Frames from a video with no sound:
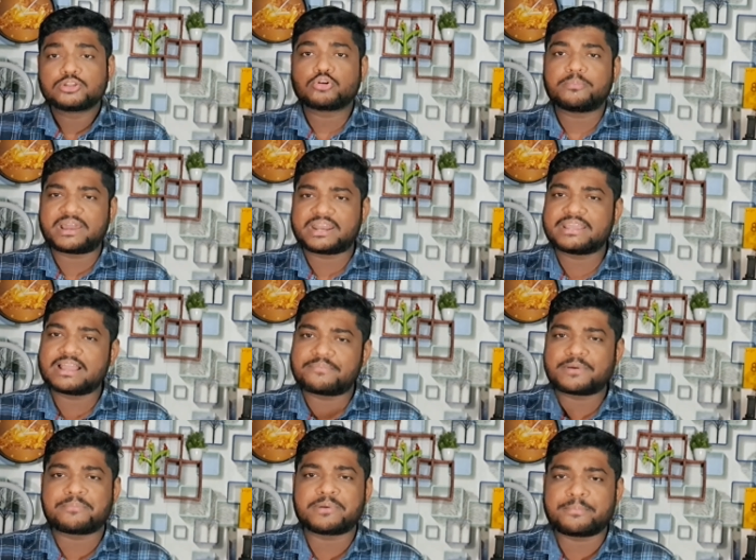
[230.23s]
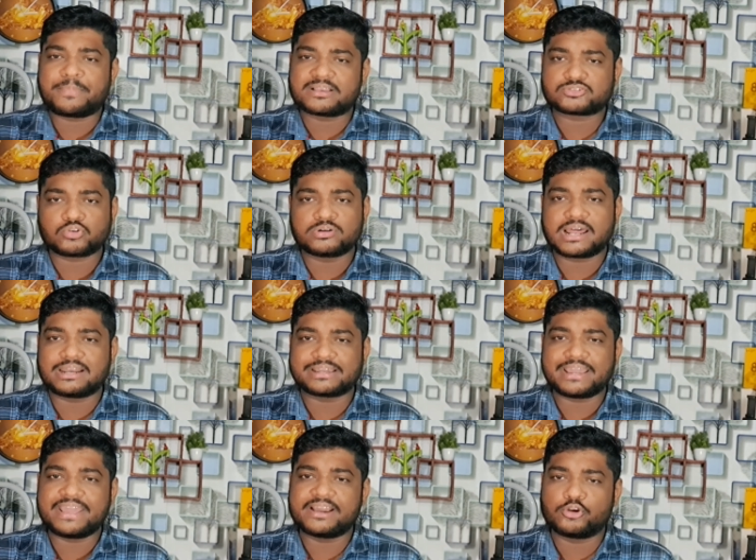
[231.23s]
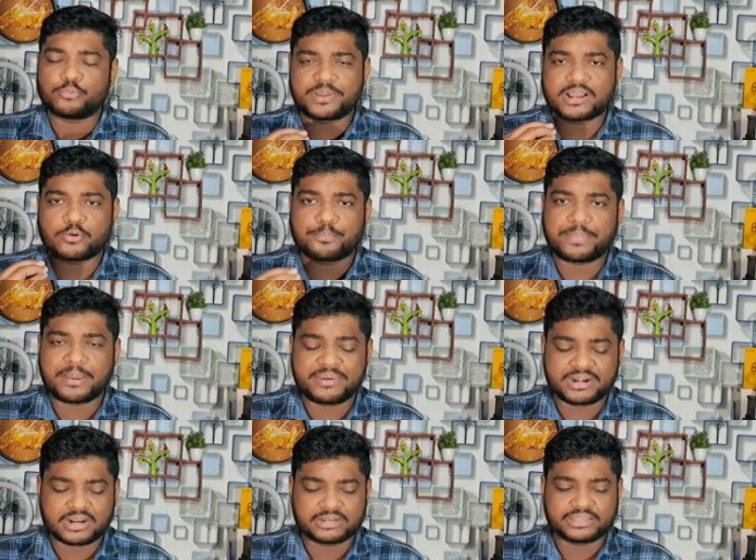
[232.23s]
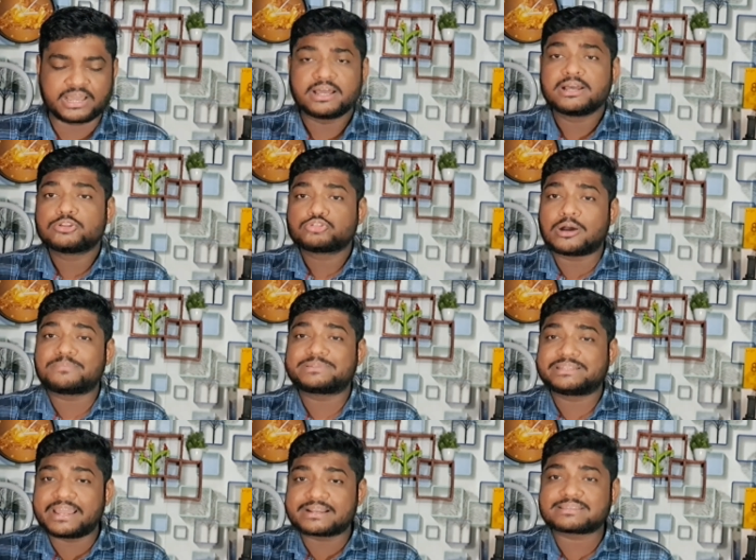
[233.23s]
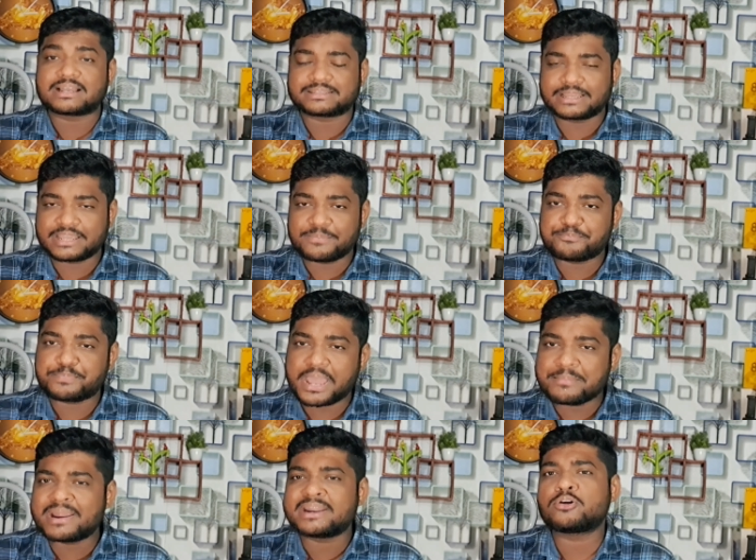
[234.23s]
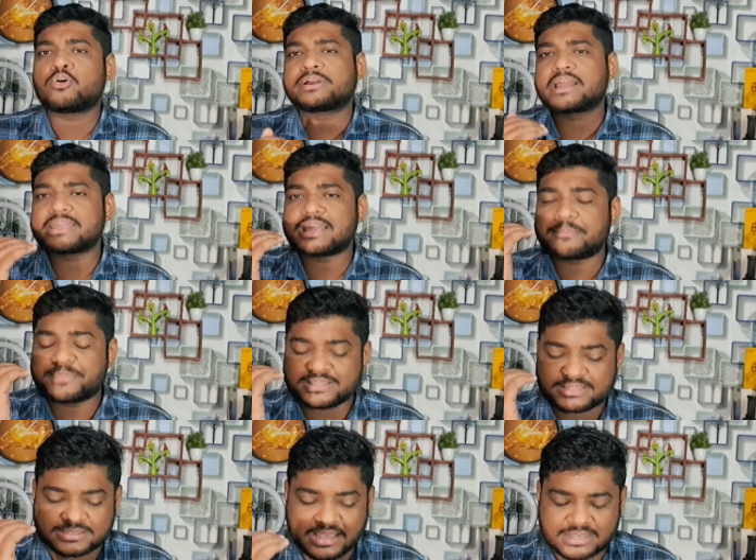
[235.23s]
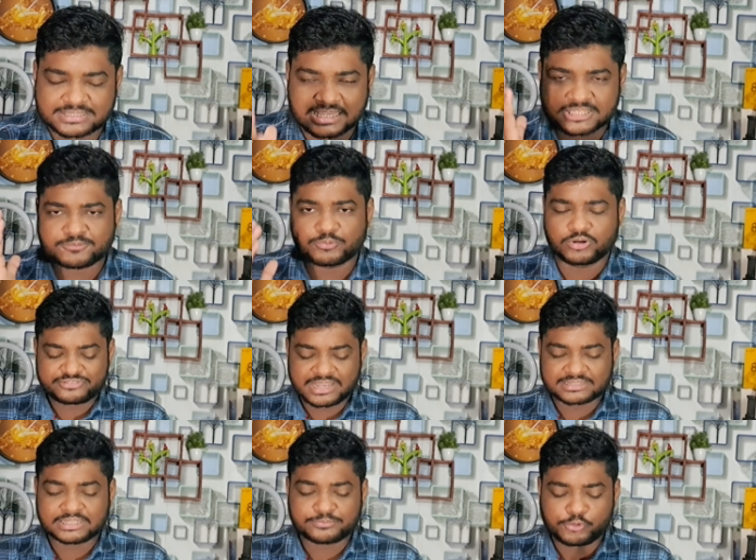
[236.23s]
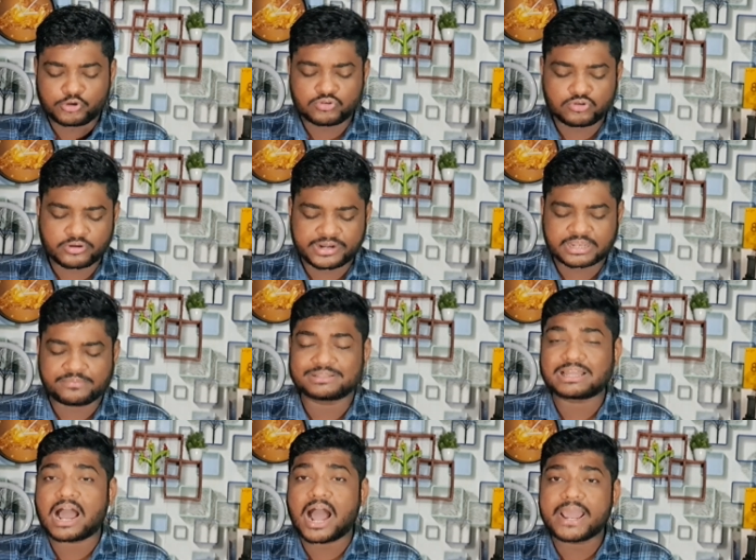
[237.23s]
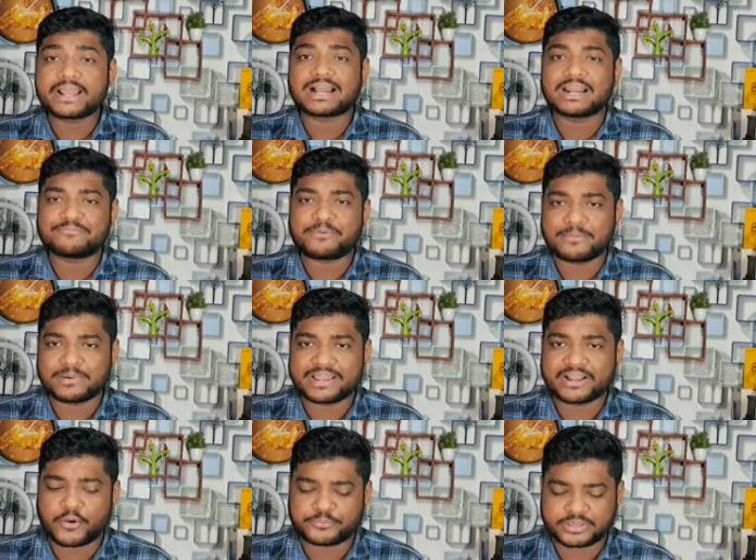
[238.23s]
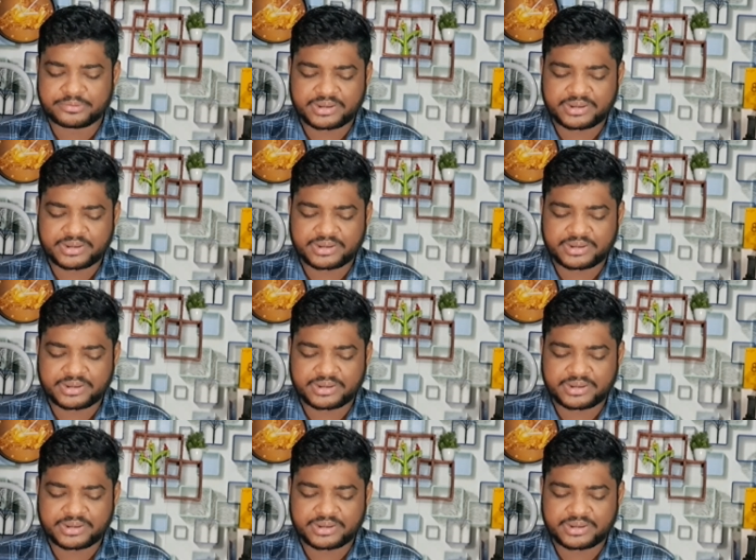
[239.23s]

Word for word: तो मैंने यहाँ पे अपना पासपोर्ट डाल के एक रुपया भैया को पेमेंट कर दिया तो आप देख सकते हैं कि पेमेंट हो गया यहाँ पे सक्सेसफुल सक्सेसफुल होने के बाद आई कंफर्म का एक ऑप्शन